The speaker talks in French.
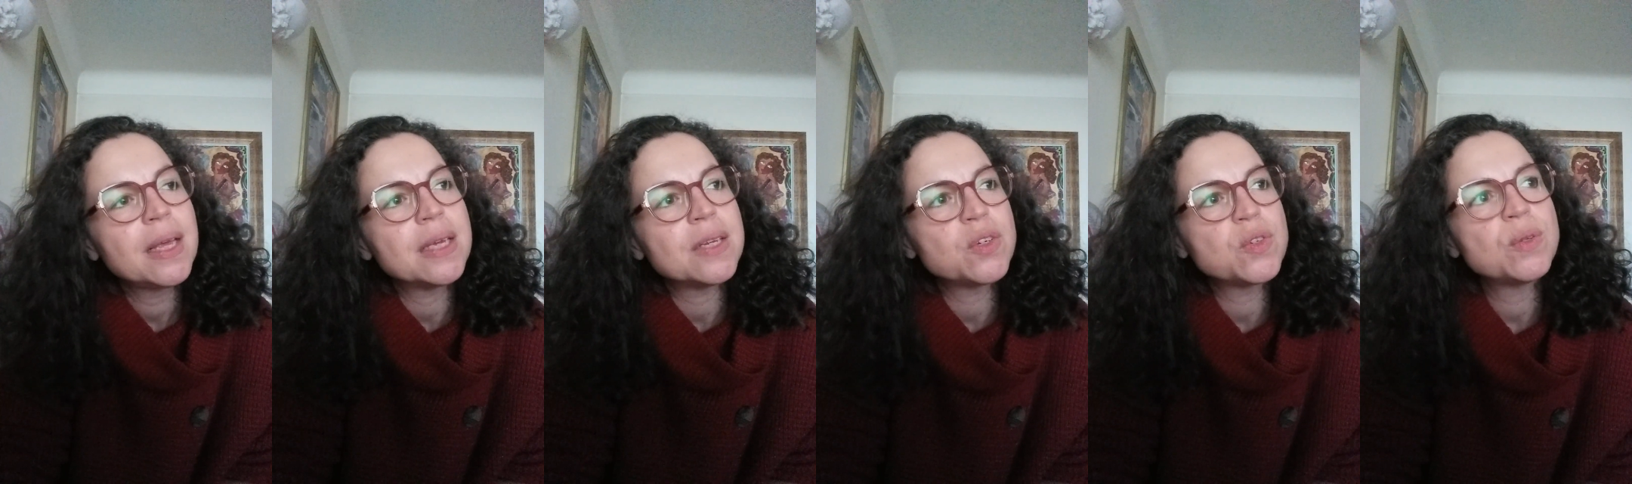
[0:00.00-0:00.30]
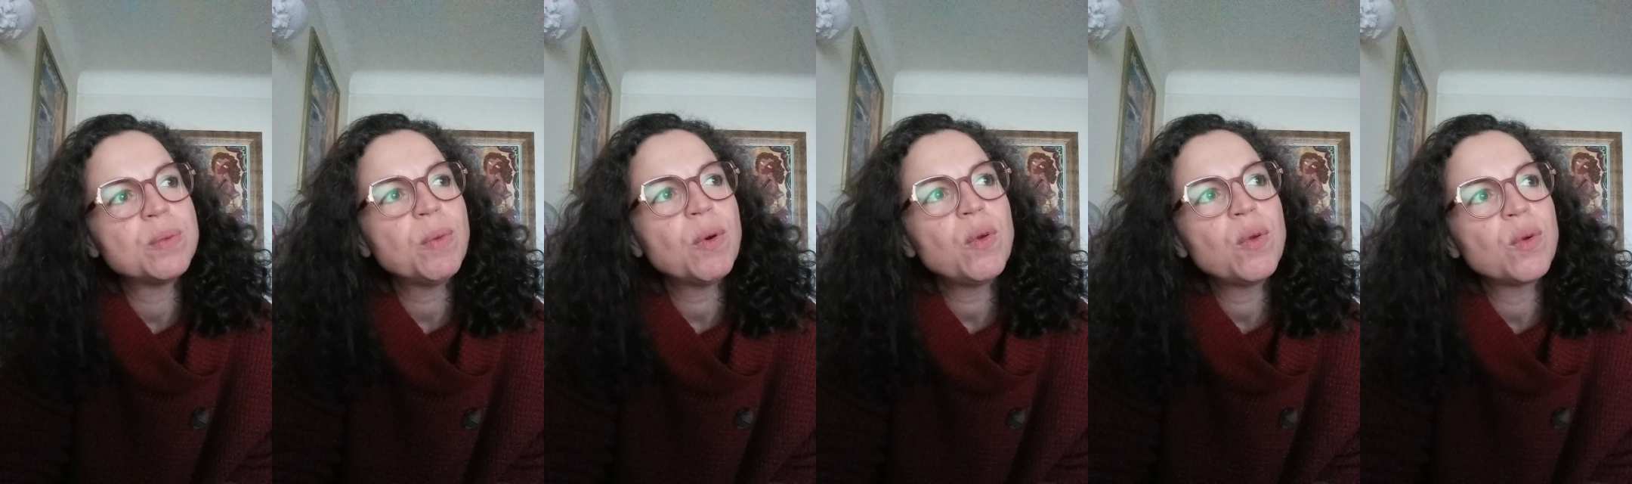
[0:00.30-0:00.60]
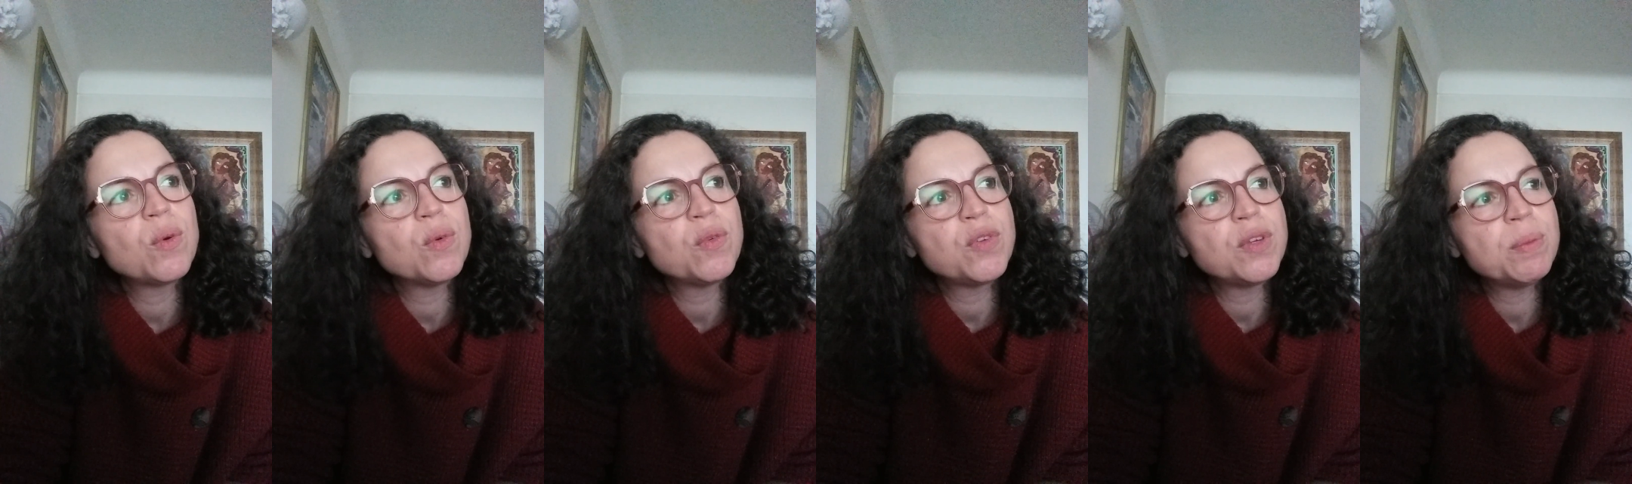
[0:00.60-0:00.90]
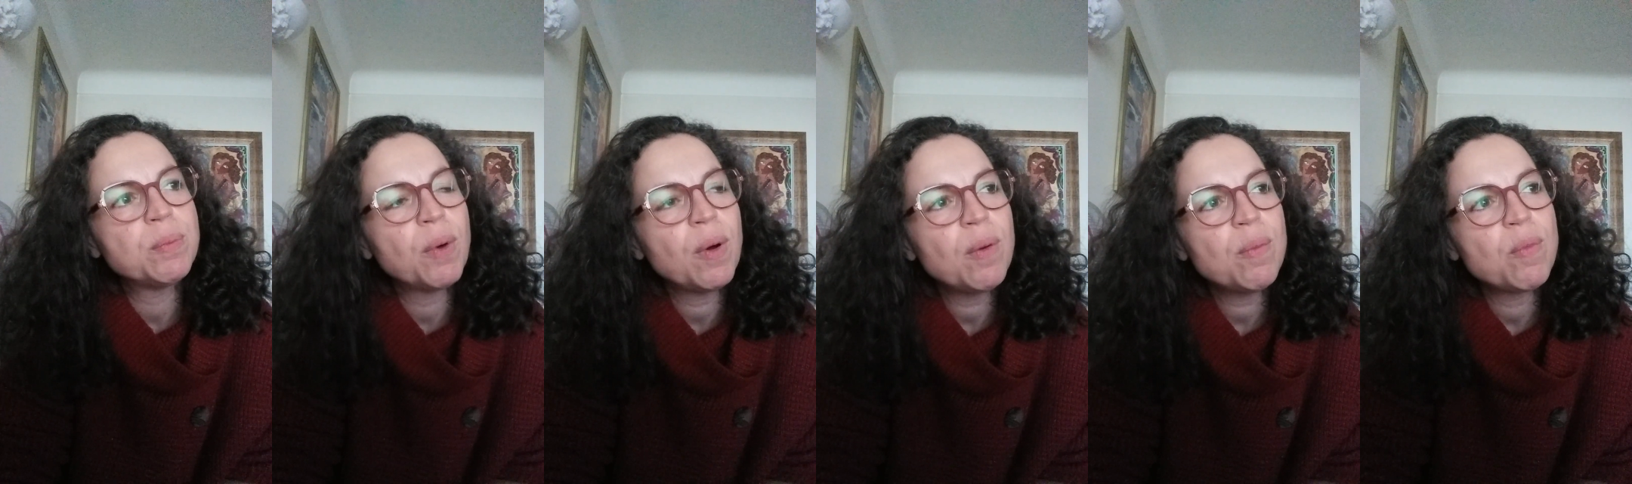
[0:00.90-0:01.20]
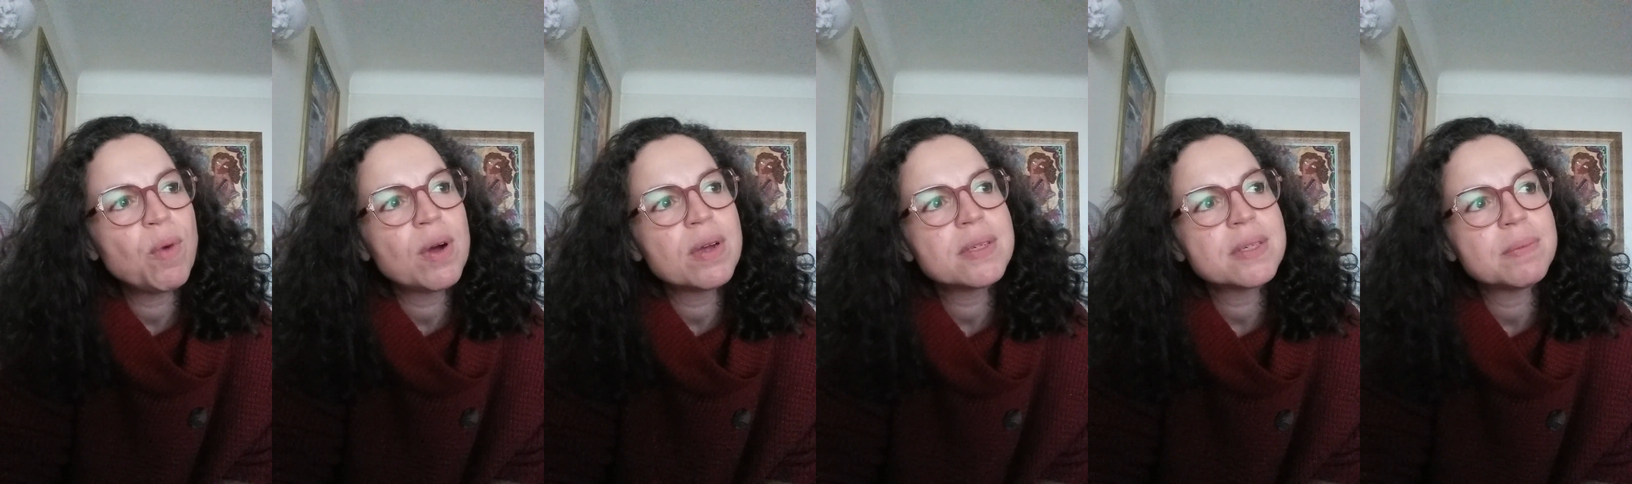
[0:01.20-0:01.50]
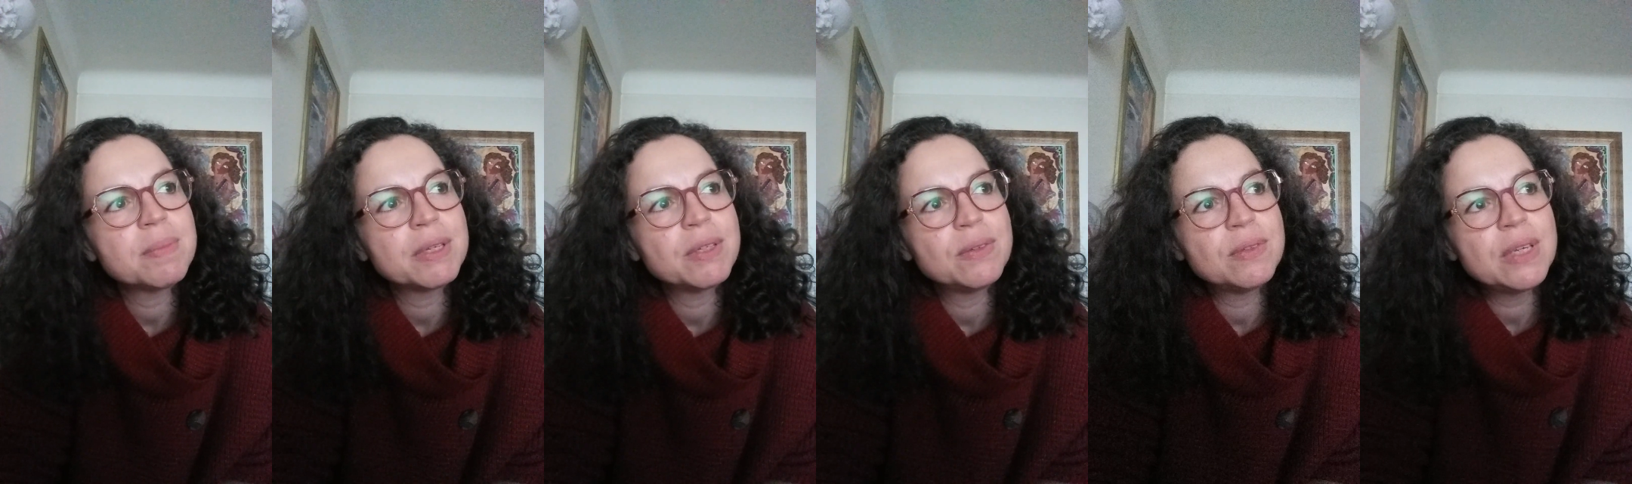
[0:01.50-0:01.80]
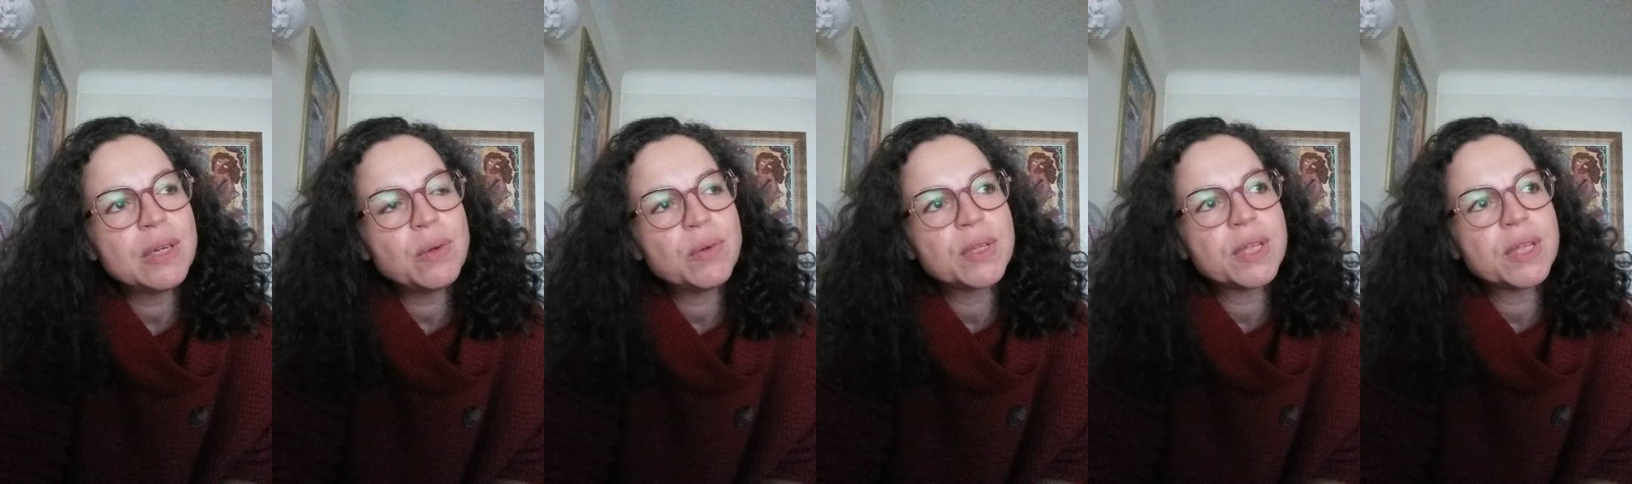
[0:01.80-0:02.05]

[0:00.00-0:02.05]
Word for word: Et justement, le confinement, moi, ça m'a donné